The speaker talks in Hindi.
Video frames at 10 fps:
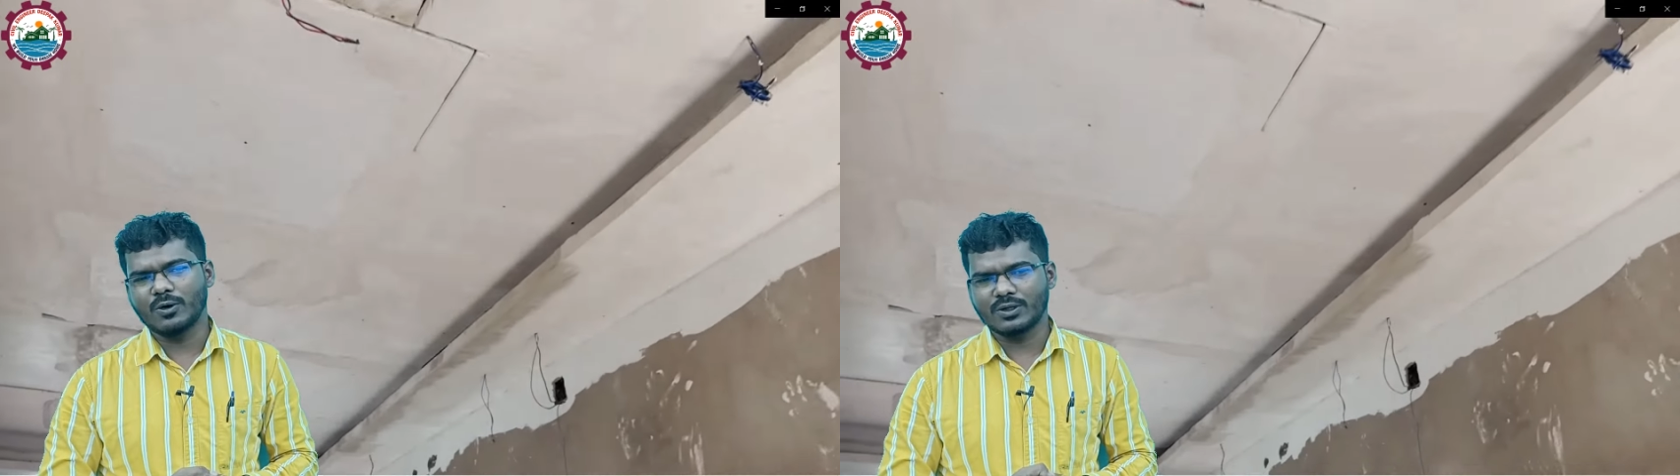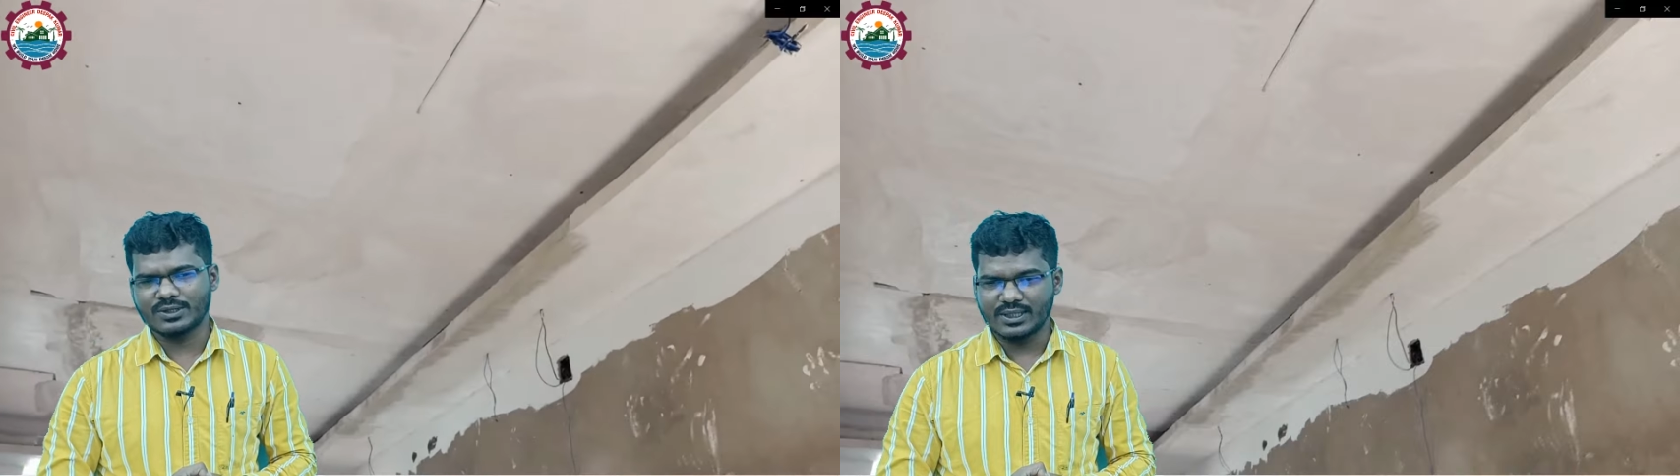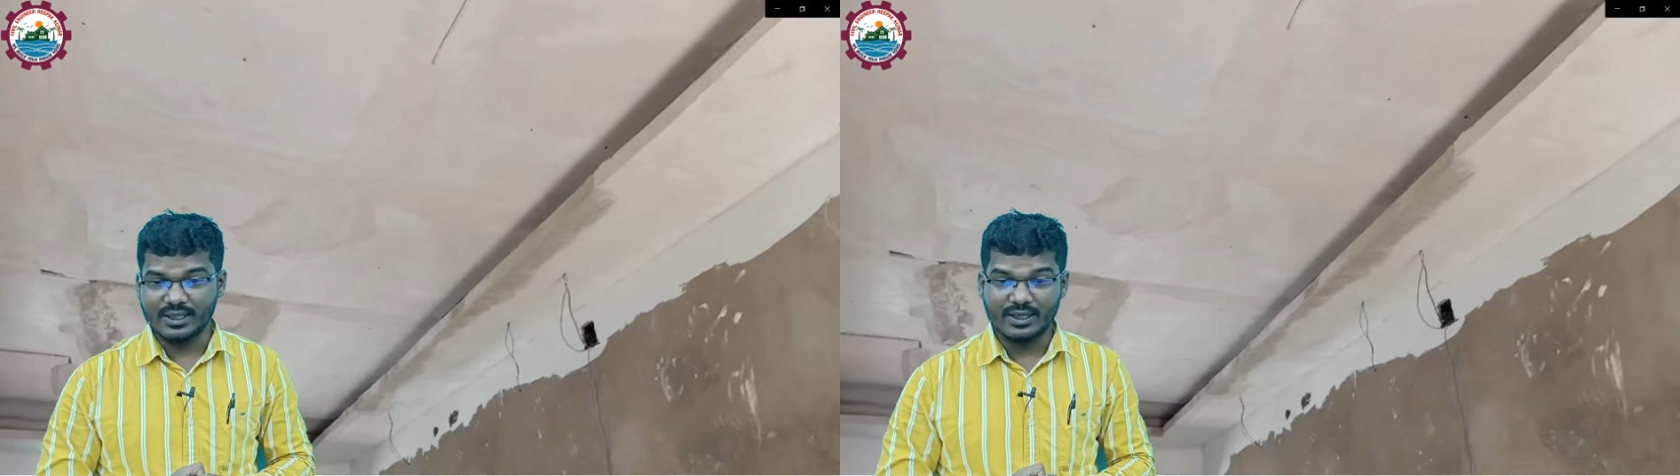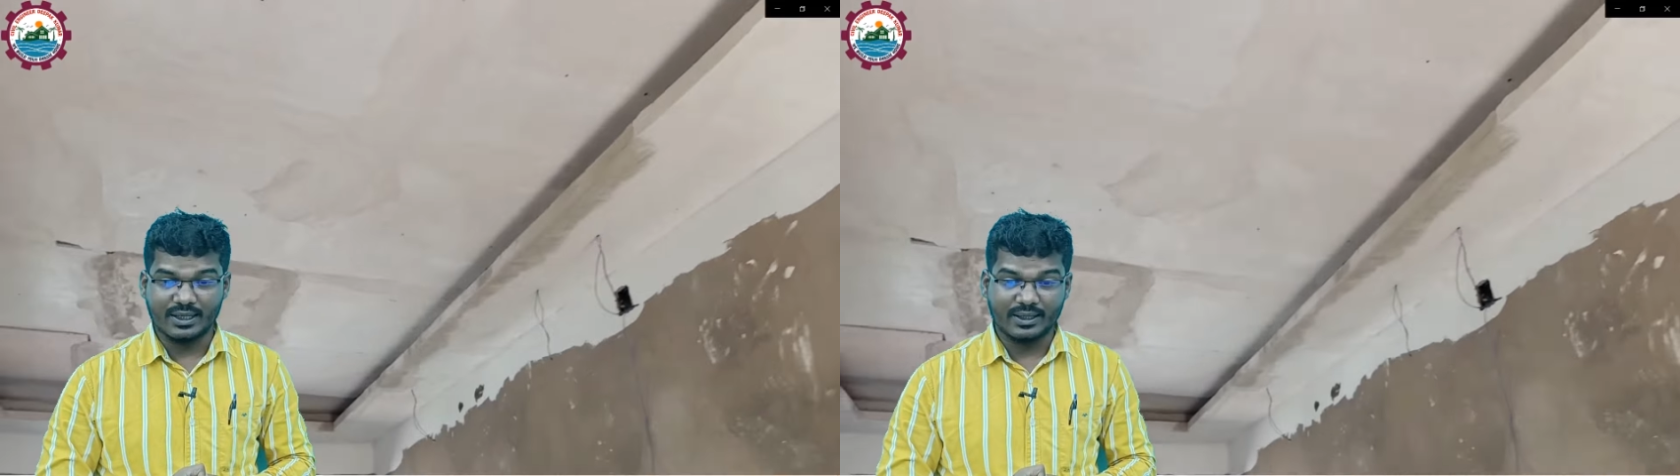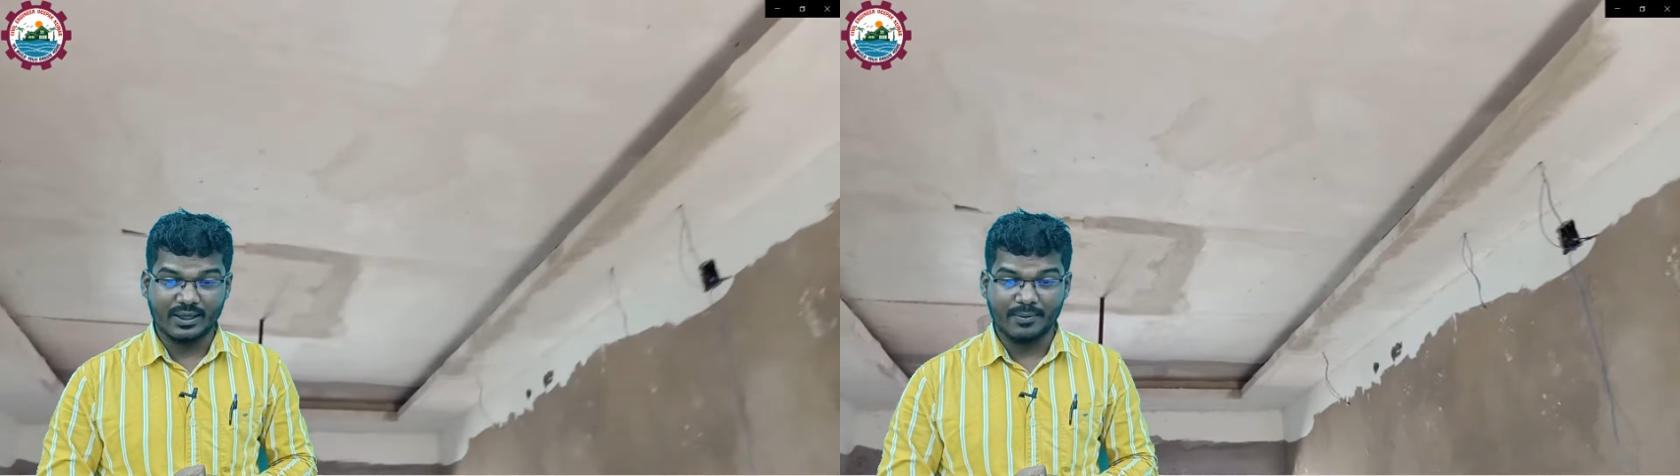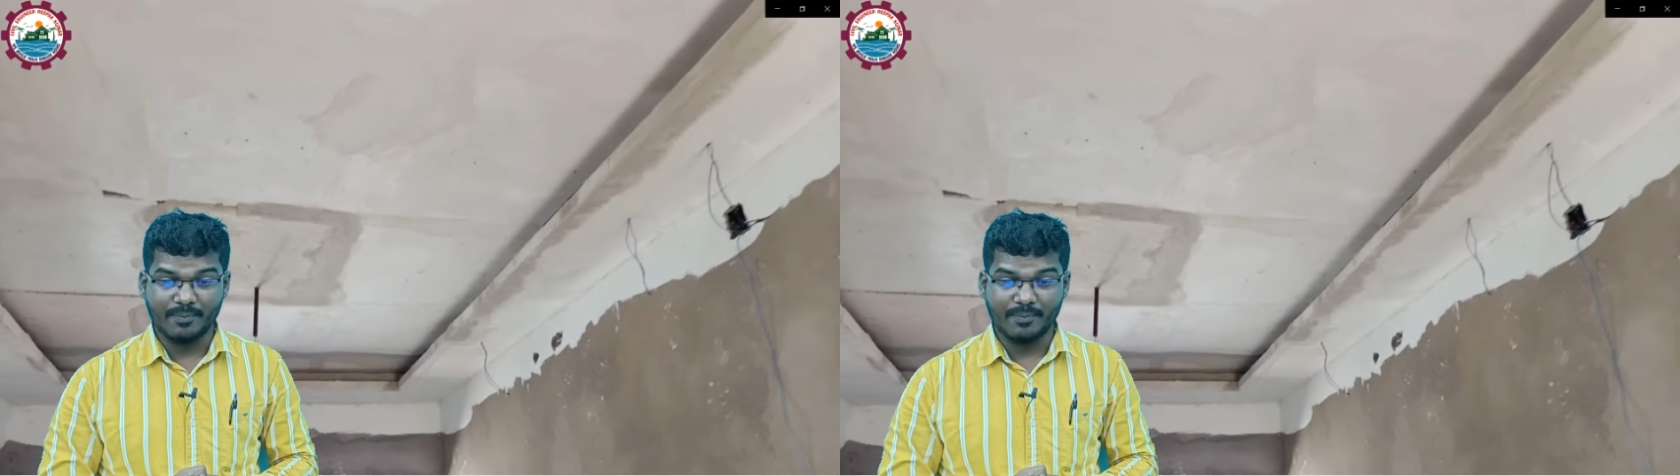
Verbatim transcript: फॉल सीलिंग करते